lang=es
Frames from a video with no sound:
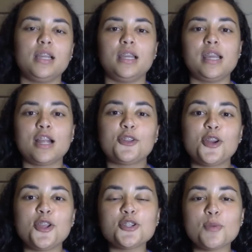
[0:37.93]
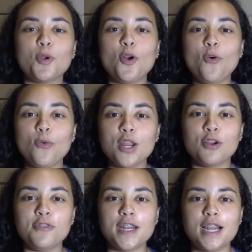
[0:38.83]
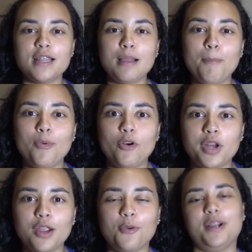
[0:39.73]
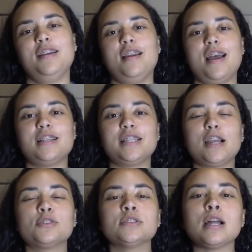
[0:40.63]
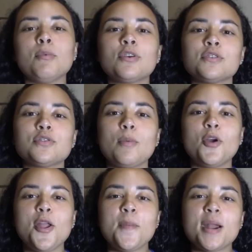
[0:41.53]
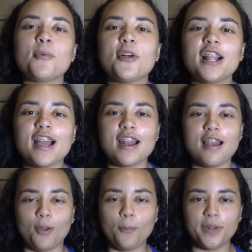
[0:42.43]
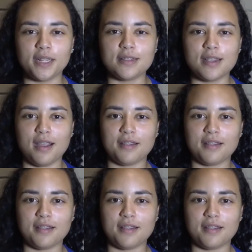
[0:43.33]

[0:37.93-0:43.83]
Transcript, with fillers: Y Héctor y yo somos los únicos finalistas boricua, así que contamos con su apoyo para poder ganar la competencia.